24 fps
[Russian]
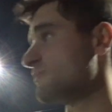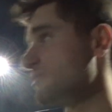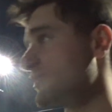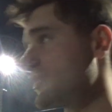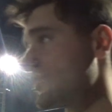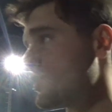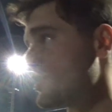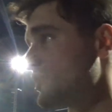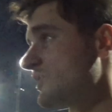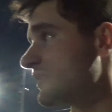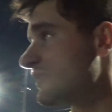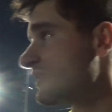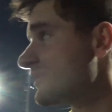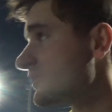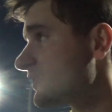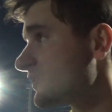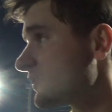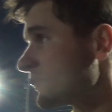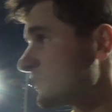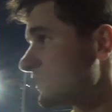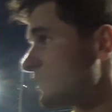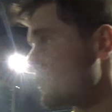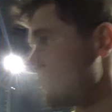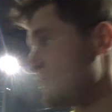пришли.
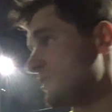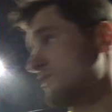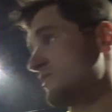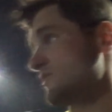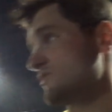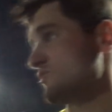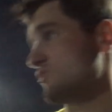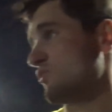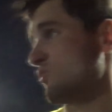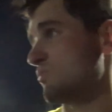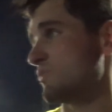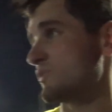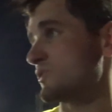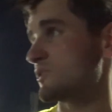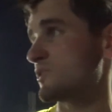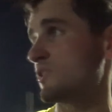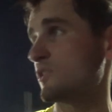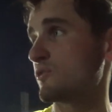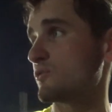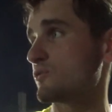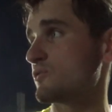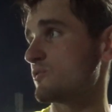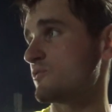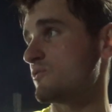С области
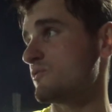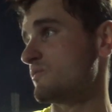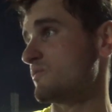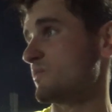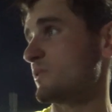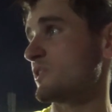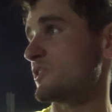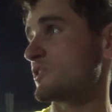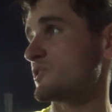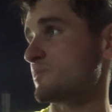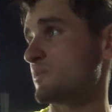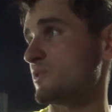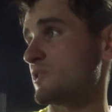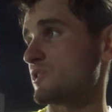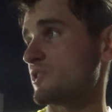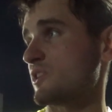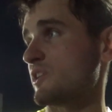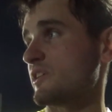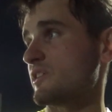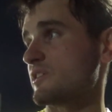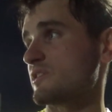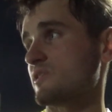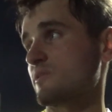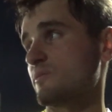люди, в принципе,
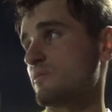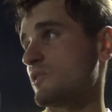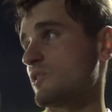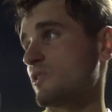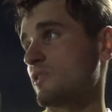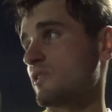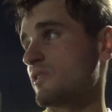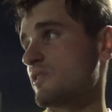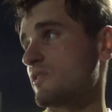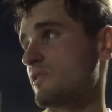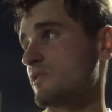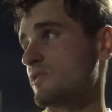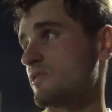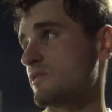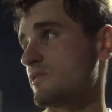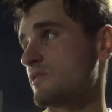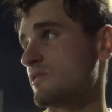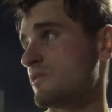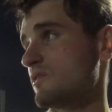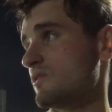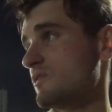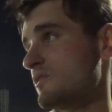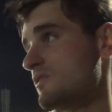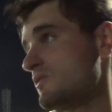интересно было.
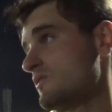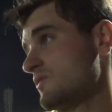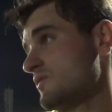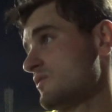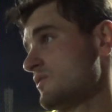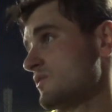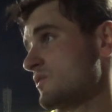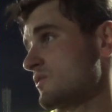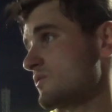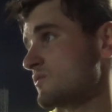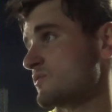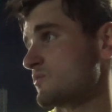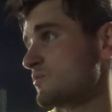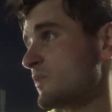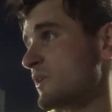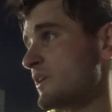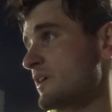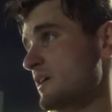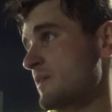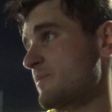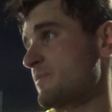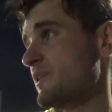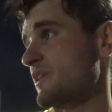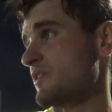Ну,
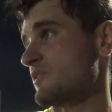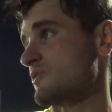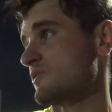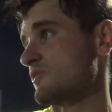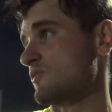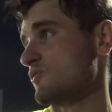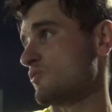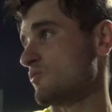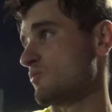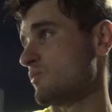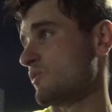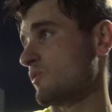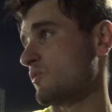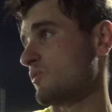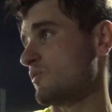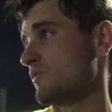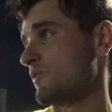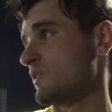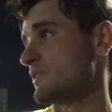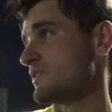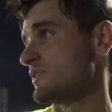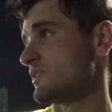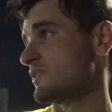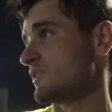смотря опять, кто бы
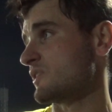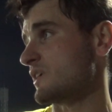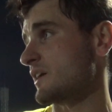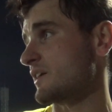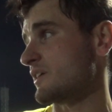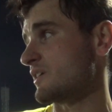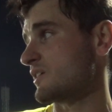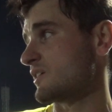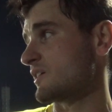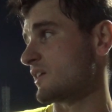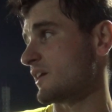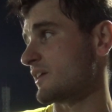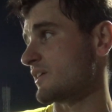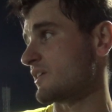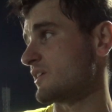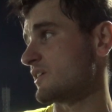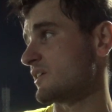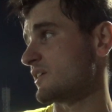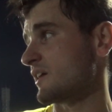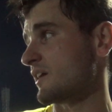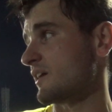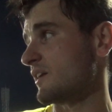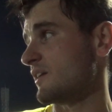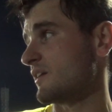руководил, какие
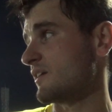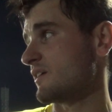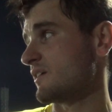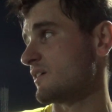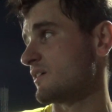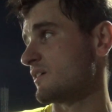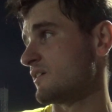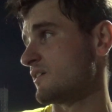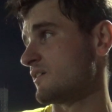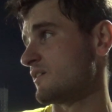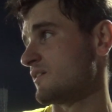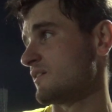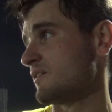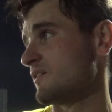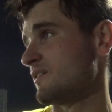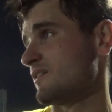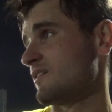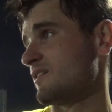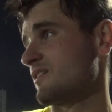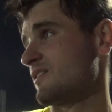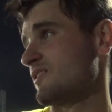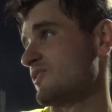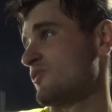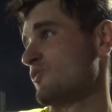игроки играли.
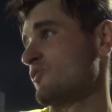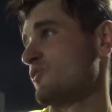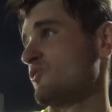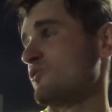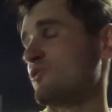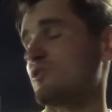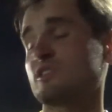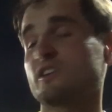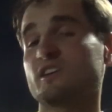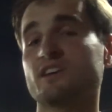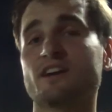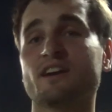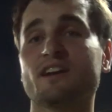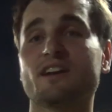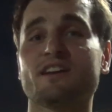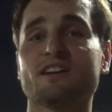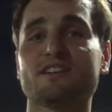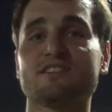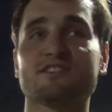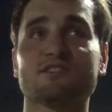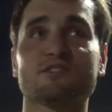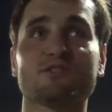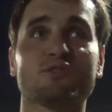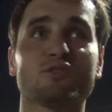То вот играли
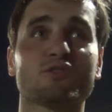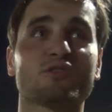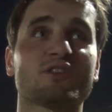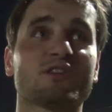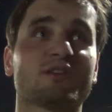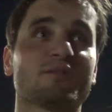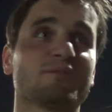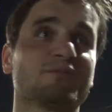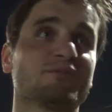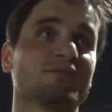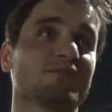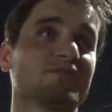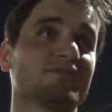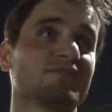один год там,